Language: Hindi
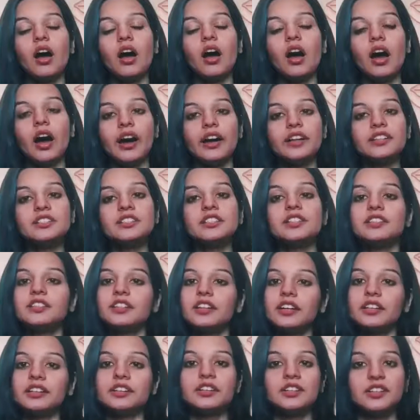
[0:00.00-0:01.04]
आज ईद
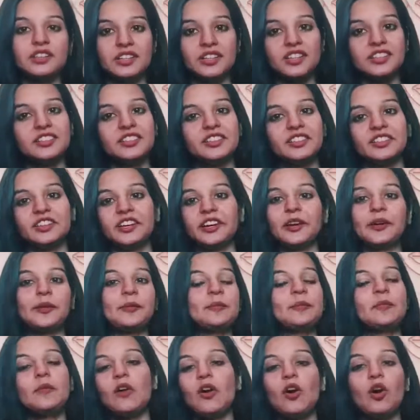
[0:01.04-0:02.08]
का तीसरा दिन है
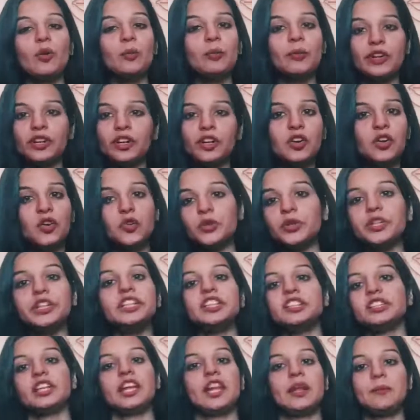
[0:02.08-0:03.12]
और मैंने कोई
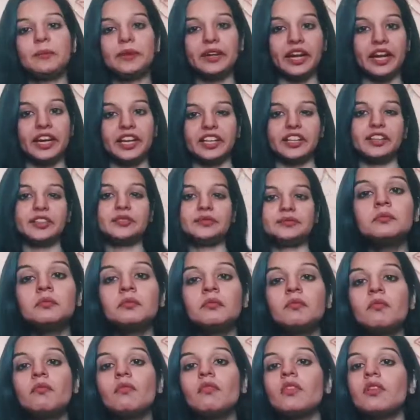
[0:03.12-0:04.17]
ईद नहीं मनाई है
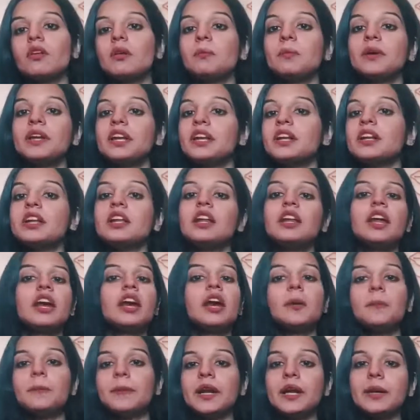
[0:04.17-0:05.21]
मैंने नए नए
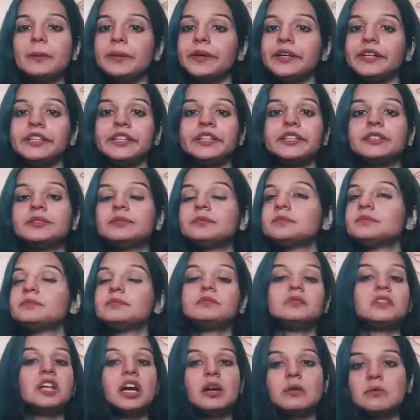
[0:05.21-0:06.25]
कपड़े पहने
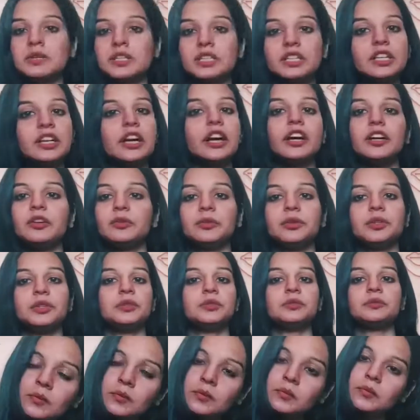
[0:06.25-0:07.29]
ना मैं तैयार हुई
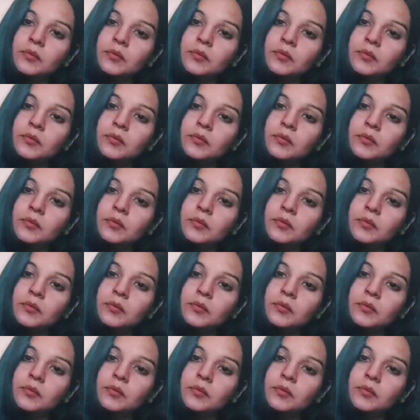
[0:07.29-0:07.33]
हूँ